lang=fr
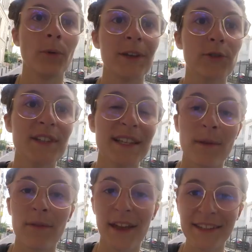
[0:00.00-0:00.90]
Pour mes cuisses et
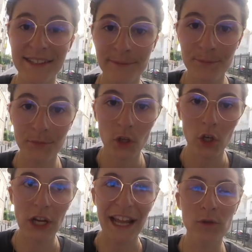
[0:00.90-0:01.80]
mes fesses,
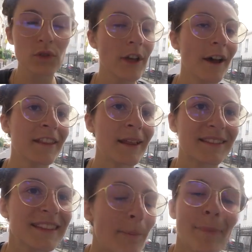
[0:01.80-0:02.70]
la douceur
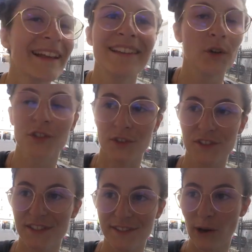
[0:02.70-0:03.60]
n'a pas été
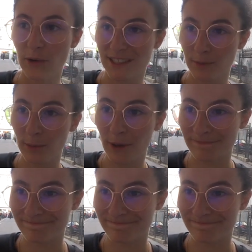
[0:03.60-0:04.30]
ressentie à aucun moment.